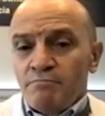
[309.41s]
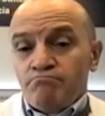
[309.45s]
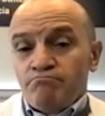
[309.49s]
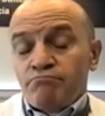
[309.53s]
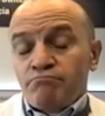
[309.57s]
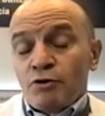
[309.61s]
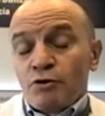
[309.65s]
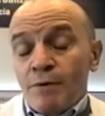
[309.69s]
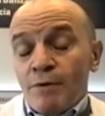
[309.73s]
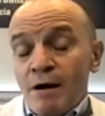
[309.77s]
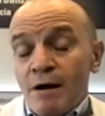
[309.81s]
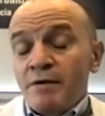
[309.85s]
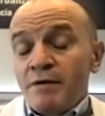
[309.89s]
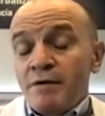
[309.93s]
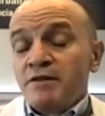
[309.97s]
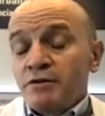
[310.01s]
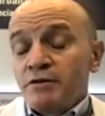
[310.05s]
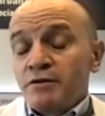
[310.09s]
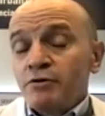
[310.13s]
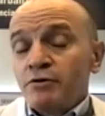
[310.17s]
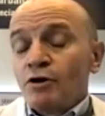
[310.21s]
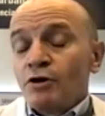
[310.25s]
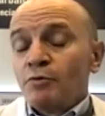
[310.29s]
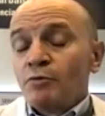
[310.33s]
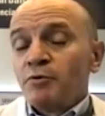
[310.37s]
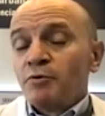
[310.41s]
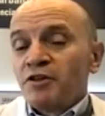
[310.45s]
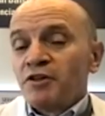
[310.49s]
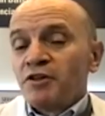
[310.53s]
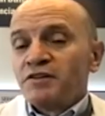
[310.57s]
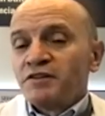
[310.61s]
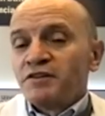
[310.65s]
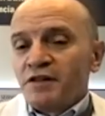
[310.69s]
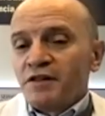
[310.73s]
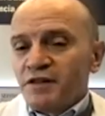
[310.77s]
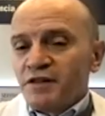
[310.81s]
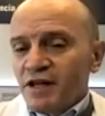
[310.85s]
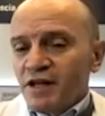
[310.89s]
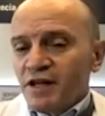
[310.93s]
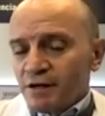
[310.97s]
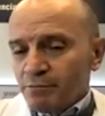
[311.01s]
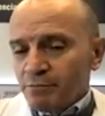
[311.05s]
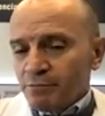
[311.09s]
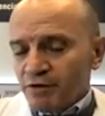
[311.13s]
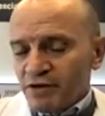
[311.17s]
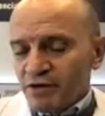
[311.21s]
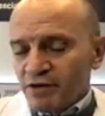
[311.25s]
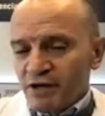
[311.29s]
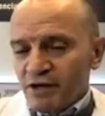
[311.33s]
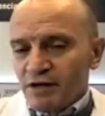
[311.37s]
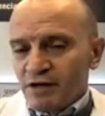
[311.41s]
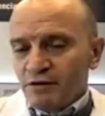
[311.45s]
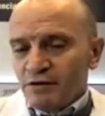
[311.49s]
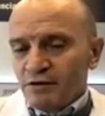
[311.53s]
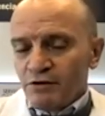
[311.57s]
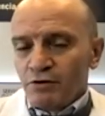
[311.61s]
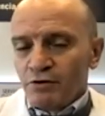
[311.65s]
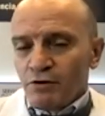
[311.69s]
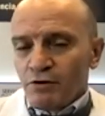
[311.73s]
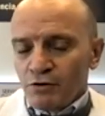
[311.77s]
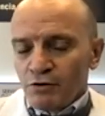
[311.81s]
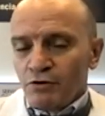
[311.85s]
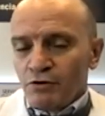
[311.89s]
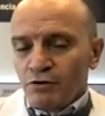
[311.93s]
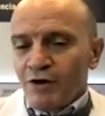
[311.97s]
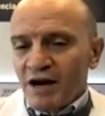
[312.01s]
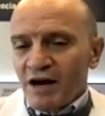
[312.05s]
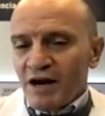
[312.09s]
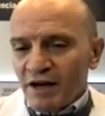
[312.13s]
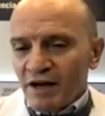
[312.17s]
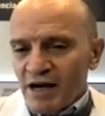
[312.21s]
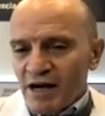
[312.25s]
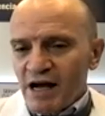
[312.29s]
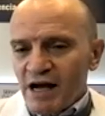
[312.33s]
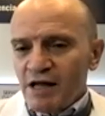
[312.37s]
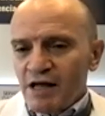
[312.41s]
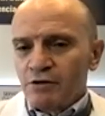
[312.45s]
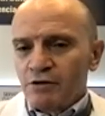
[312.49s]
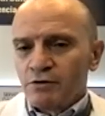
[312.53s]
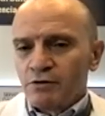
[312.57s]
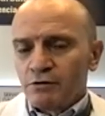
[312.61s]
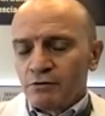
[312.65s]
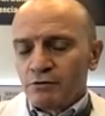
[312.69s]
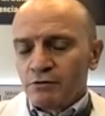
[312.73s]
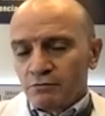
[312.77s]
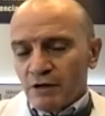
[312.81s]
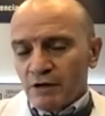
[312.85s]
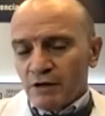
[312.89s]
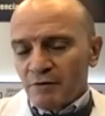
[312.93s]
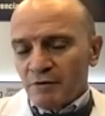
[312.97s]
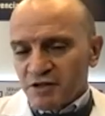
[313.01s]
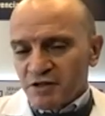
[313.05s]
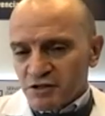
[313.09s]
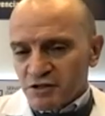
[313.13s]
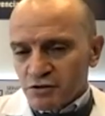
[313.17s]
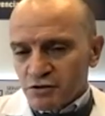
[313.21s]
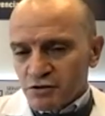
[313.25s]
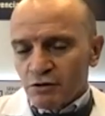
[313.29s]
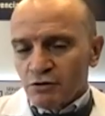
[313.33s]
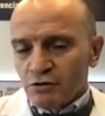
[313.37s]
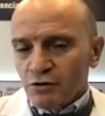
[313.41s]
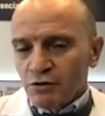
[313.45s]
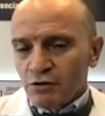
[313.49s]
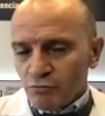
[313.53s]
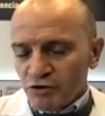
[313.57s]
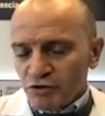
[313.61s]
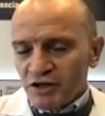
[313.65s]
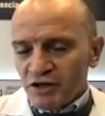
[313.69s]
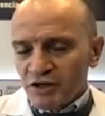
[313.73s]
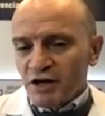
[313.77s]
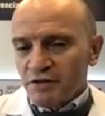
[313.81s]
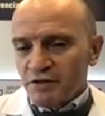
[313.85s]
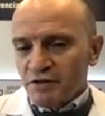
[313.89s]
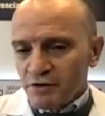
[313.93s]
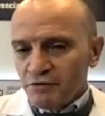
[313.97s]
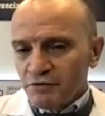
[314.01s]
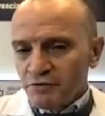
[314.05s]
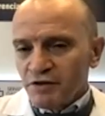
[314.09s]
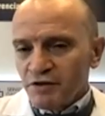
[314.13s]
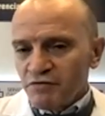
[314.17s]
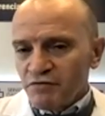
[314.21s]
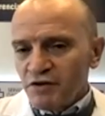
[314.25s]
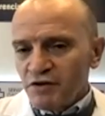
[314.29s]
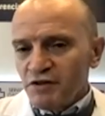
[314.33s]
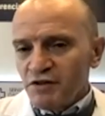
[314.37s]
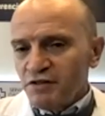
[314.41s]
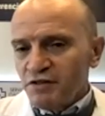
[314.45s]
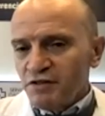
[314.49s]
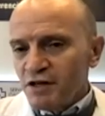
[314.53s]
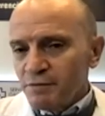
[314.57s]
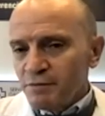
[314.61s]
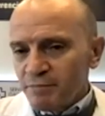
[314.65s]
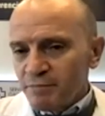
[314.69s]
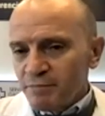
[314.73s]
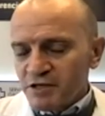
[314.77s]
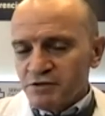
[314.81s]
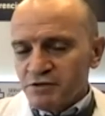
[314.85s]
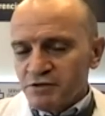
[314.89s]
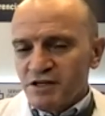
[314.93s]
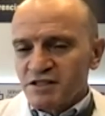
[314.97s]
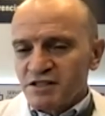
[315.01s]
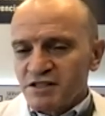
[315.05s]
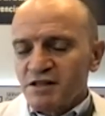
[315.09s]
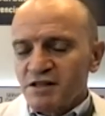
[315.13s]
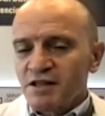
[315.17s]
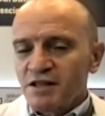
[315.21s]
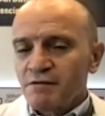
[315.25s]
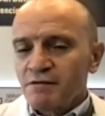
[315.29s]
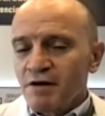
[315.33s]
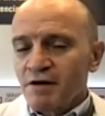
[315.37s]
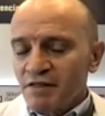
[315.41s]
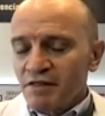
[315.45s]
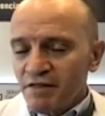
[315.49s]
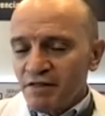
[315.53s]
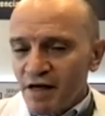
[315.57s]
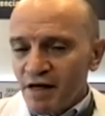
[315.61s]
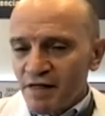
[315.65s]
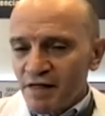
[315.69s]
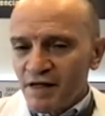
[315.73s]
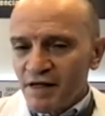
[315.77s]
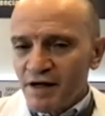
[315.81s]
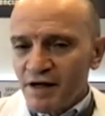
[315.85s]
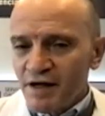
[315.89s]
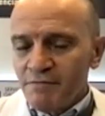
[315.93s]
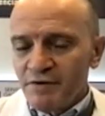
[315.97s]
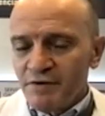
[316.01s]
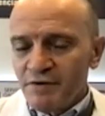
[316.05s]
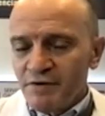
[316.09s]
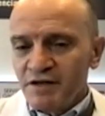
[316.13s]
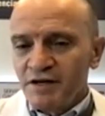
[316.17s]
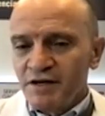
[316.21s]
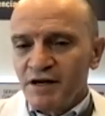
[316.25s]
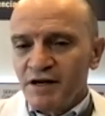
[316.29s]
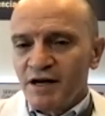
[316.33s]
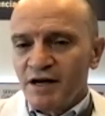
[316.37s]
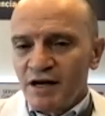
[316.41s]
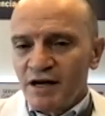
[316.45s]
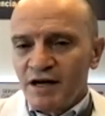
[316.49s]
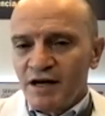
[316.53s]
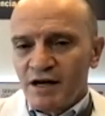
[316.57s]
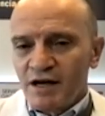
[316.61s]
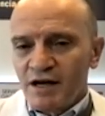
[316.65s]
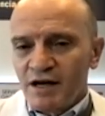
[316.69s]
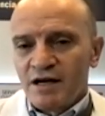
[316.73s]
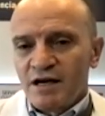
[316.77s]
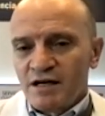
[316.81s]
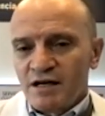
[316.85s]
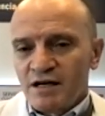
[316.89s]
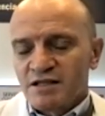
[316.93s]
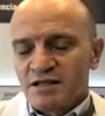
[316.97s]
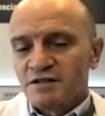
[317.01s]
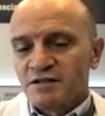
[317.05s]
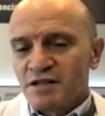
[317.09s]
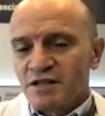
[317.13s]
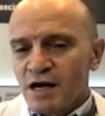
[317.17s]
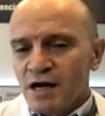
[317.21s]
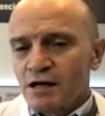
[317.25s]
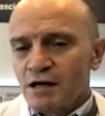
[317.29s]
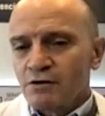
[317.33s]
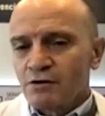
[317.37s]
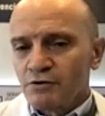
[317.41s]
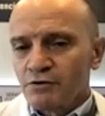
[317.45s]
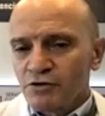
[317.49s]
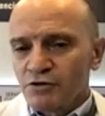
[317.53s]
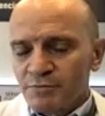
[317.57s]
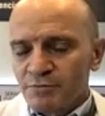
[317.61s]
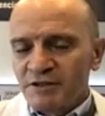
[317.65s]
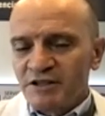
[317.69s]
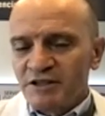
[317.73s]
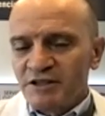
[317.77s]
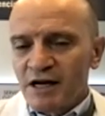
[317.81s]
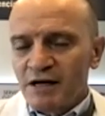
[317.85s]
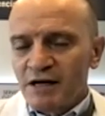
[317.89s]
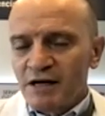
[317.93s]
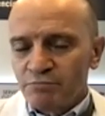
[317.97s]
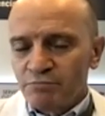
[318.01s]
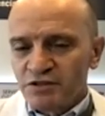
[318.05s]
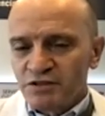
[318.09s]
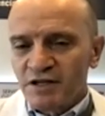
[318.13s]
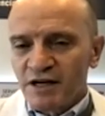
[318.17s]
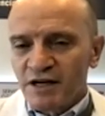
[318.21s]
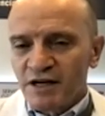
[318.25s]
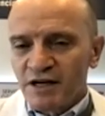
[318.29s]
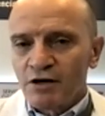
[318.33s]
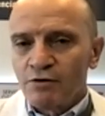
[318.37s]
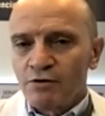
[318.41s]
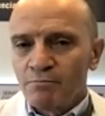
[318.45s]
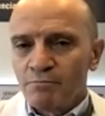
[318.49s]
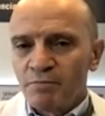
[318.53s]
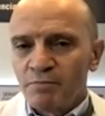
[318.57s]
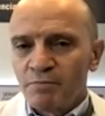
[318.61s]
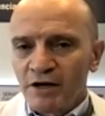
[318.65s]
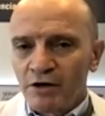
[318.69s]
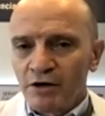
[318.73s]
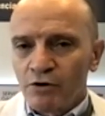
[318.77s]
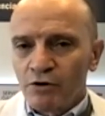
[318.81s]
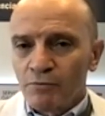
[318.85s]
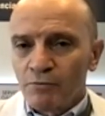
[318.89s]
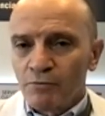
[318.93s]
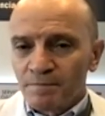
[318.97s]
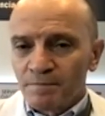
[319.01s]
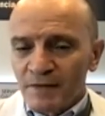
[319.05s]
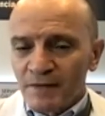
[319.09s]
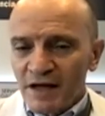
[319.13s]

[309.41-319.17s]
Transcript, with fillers: probablemente uno lo puede entender, porque lo, alejado, a veces con comunicación difícil, personas de edad avanzada, venir a, Santiago, a un hospital, pues era complejo.